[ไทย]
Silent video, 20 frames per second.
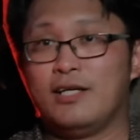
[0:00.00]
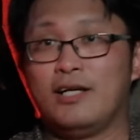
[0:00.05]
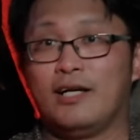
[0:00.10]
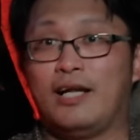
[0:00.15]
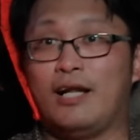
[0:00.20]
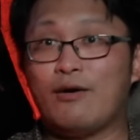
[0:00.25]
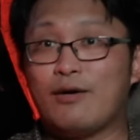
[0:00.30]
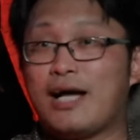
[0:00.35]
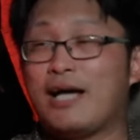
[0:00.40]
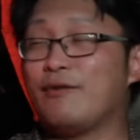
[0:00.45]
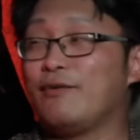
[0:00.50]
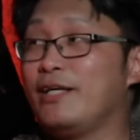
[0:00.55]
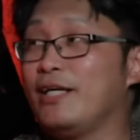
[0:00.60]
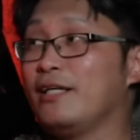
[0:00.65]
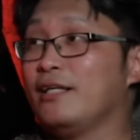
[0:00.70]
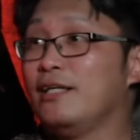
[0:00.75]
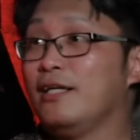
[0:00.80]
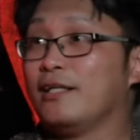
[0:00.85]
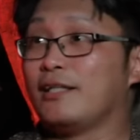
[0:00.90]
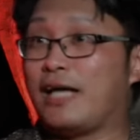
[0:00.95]
แล้วคราวนี้
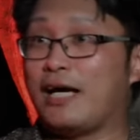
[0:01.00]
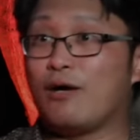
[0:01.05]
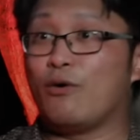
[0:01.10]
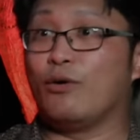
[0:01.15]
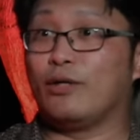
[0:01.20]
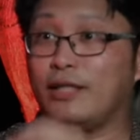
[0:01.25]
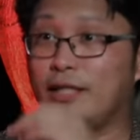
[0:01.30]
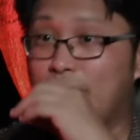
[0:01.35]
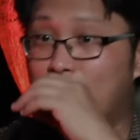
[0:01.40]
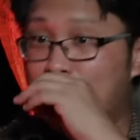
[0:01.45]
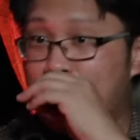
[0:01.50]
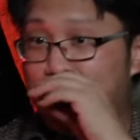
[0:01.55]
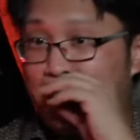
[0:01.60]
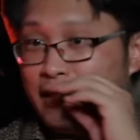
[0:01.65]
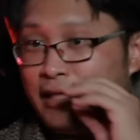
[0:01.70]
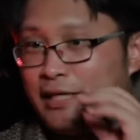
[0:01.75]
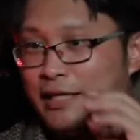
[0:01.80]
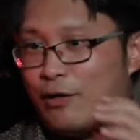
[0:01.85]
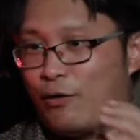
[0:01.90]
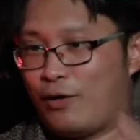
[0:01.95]
ถ้าคนที่เรียน
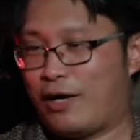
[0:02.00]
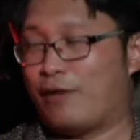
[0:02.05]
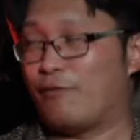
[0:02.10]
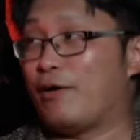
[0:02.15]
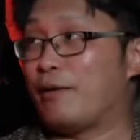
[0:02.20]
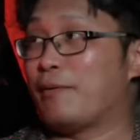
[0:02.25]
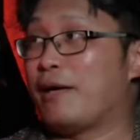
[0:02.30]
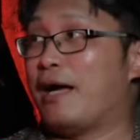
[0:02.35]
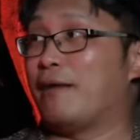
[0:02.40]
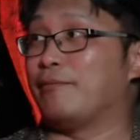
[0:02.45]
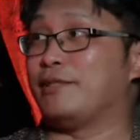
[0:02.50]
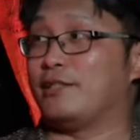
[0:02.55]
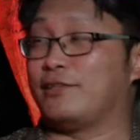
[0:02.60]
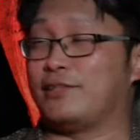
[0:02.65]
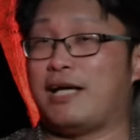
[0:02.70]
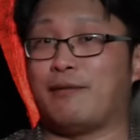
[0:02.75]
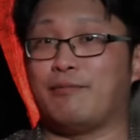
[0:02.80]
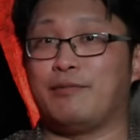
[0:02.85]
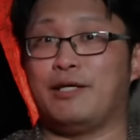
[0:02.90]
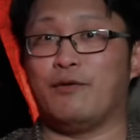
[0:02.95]
เกี่ยวกันวาดภาพจะท
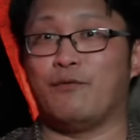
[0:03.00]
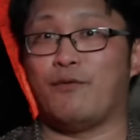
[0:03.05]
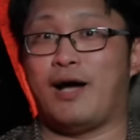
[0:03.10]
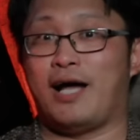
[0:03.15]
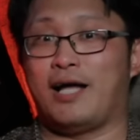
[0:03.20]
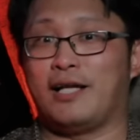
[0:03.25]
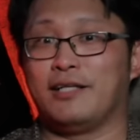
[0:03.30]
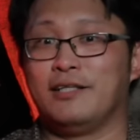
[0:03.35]
ราบดีว่า